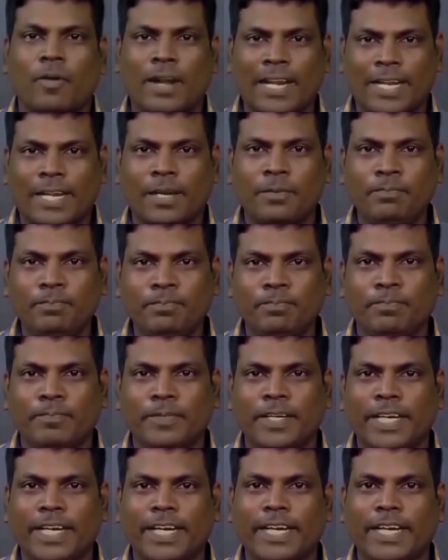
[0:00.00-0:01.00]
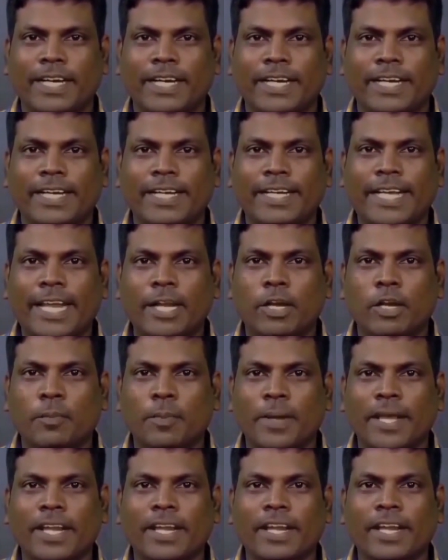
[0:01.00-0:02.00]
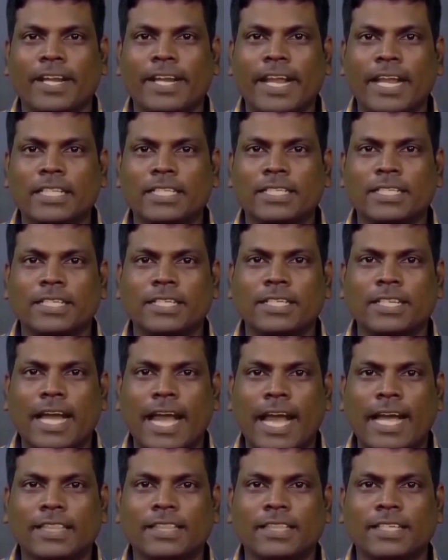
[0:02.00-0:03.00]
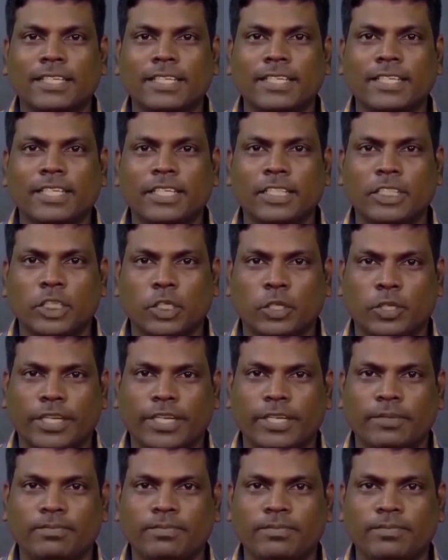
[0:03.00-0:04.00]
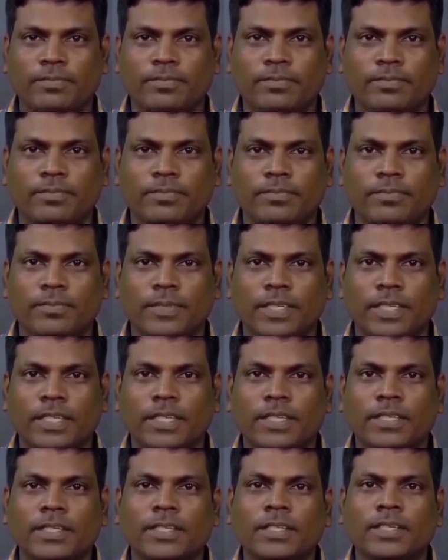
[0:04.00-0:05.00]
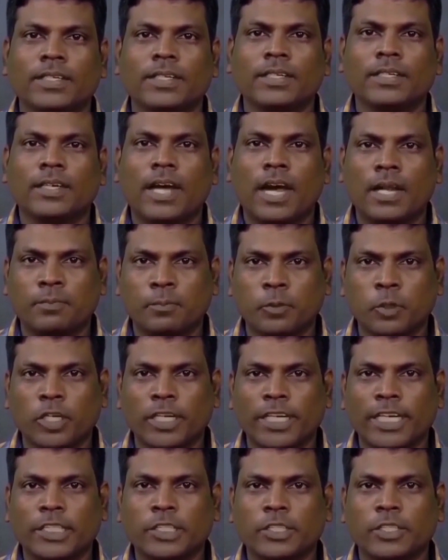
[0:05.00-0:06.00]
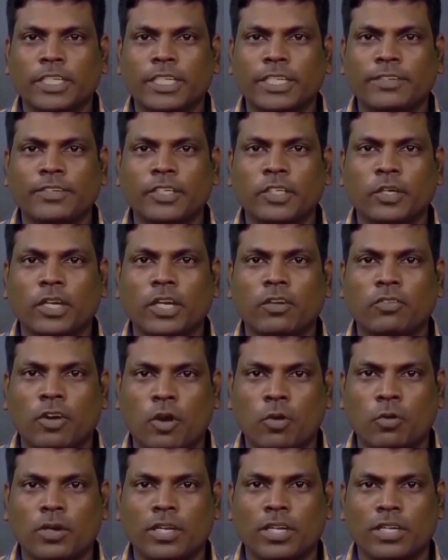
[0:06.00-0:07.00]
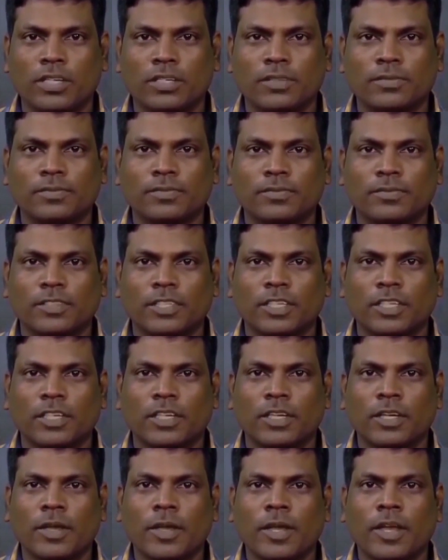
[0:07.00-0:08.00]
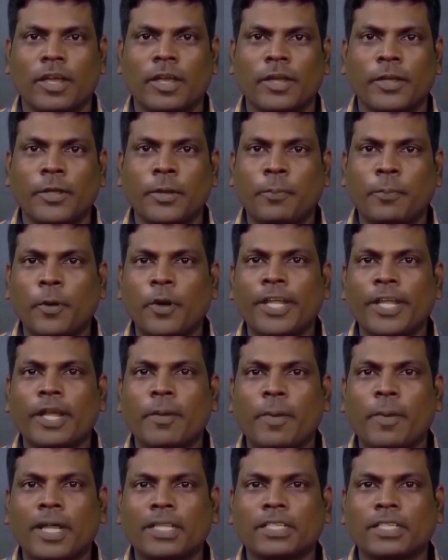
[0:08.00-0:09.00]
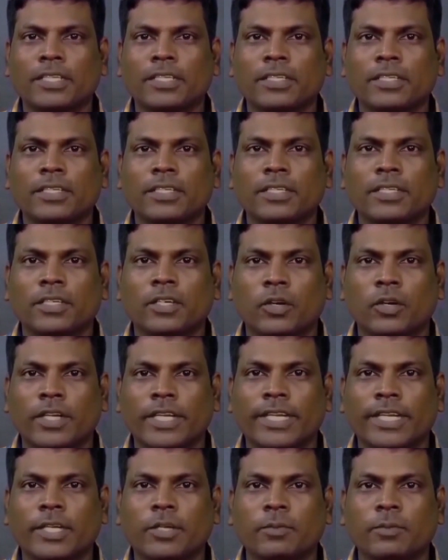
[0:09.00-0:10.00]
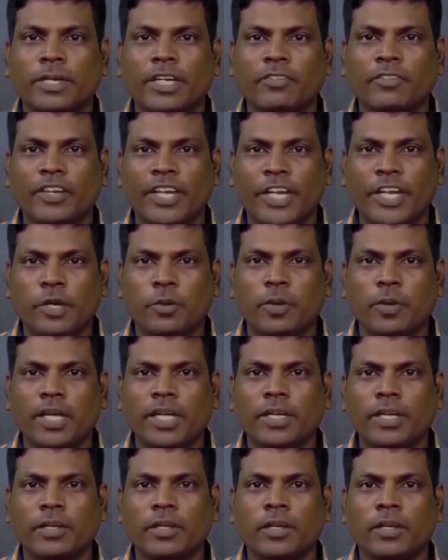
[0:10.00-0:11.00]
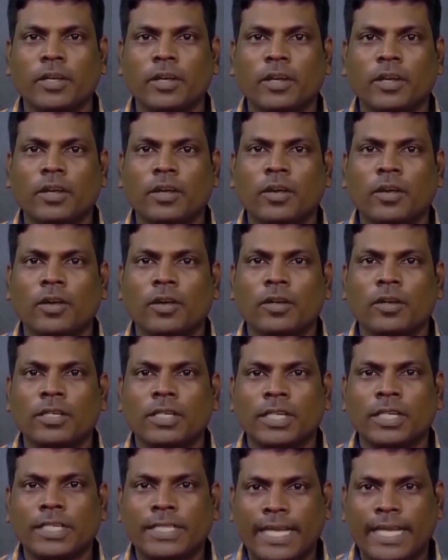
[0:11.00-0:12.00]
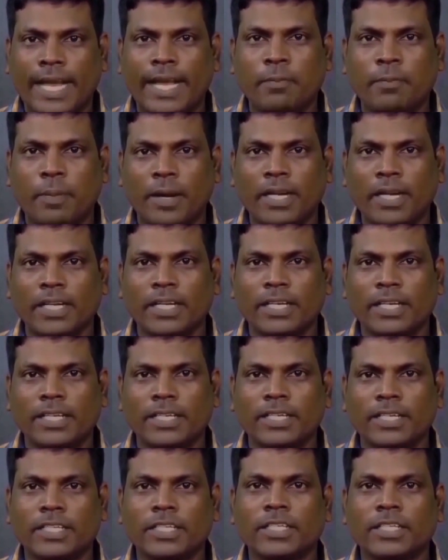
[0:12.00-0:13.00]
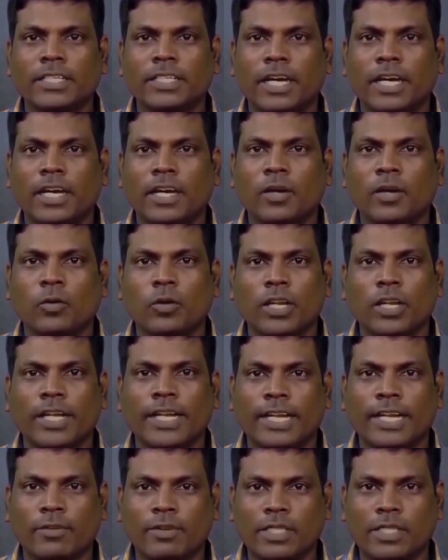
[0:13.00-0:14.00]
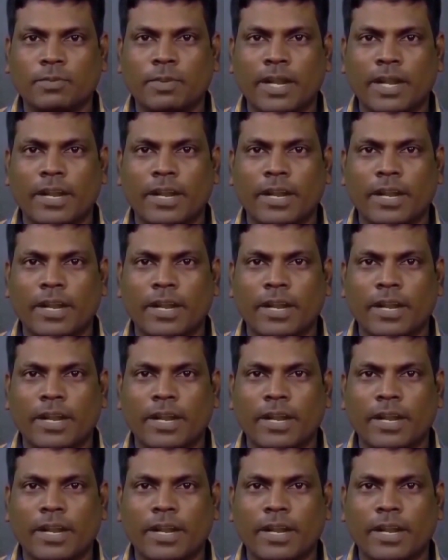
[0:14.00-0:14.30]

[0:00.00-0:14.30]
வணக்கம் என்னோட பேர் நெல்சன் ஆந்தனி ஜோக்கியம் அற்புத ரேசு டிவியோட ஃபவுண்டர் இப்போ நீங்க பார்த்து கொண்டு இருக்கும் இந்த வீடியோவை ஷேர் பண்ணுங்க நான் உங்களை ரெக்வெஸ்ட்